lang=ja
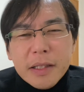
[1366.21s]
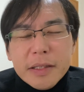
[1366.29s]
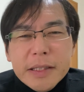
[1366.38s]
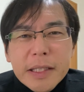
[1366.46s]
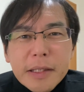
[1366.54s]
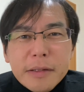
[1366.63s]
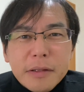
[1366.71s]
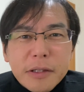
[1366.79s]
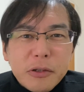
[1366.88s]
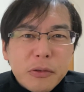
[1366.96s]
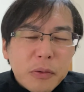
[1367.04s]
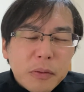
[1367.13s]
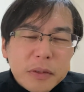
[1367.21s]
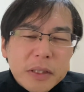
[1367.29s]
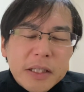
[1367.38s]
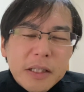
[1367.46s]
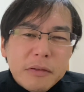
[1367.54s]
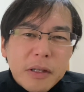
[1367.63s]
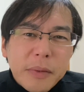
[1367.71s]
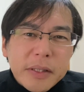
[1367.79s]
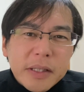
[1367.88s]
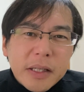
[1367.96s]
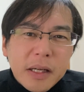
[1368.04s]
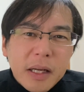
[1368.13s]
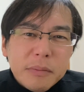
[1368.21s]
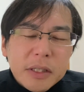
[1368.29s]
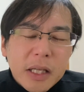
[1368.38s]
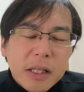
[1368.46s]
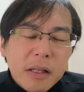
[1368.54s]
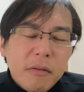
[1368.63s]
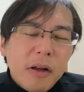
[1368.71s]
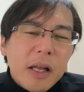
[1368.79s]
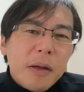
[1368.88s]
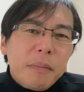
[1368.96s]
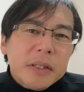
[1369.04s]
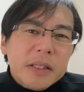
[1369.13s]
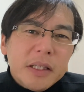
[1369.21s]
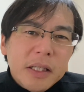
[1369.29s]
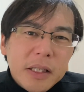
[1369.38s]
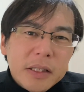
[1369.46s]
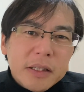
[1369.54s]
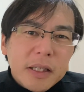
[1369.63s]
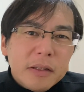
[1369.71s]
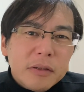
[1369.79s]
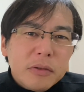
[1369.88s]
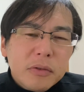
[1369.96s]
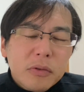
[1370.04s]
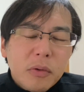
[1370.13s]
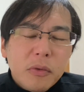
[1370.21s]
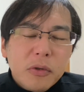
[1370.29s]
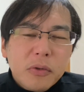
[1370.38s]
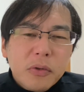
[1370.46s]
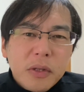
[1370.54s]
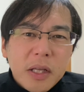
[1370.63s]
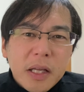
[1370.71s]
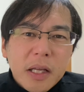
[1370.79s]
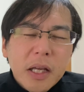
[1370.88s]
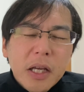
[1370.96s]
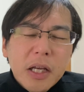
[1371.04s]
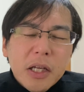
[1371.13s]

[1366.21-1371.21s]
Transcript: リアルでちょっと来てくれませんかみたいなのがやっぱり出てきちゃうと思うので、